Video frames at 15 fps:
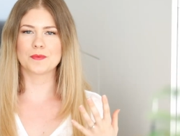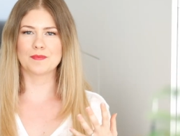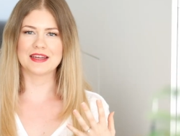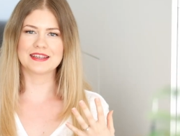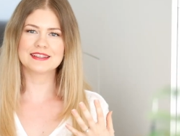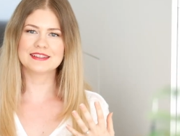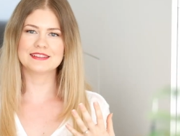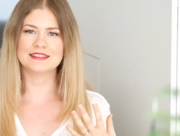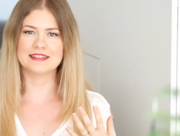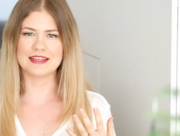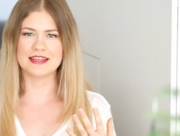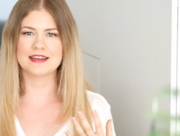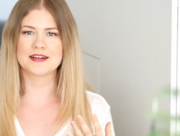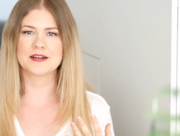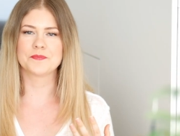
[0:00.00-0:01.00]
Mantel,
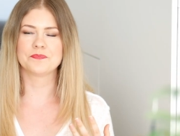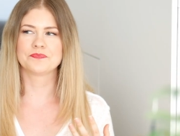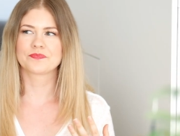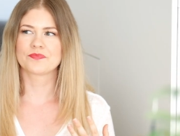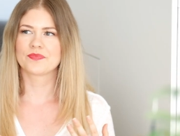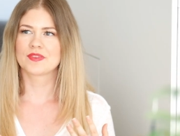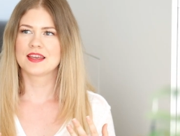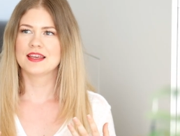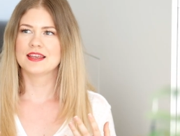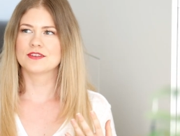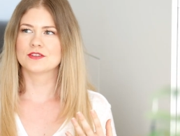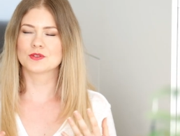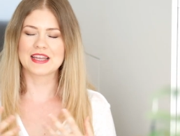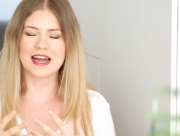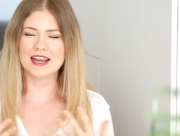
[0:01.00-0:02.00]
der
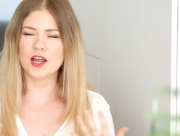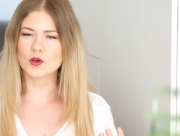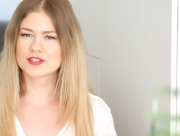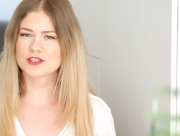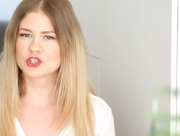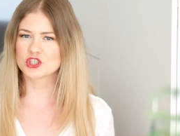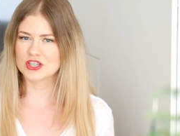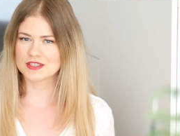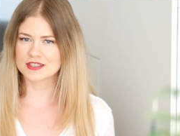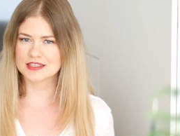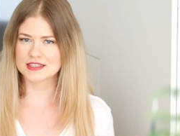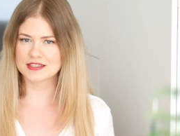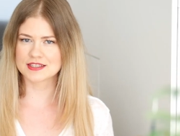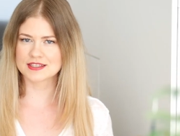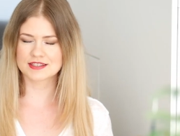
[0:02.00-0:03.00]
total
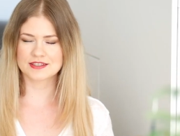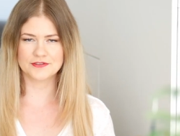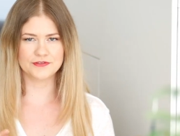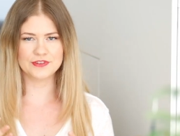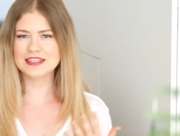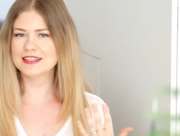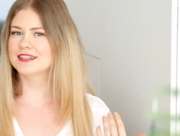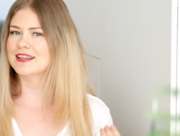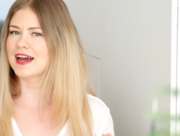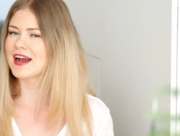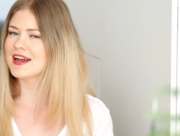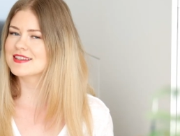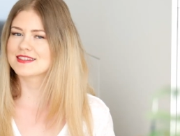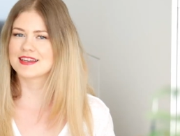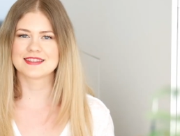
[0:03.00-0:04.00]
ausgestattet ist, viele
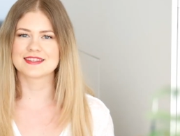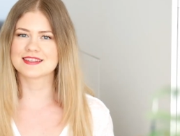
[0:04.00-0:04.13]
Details an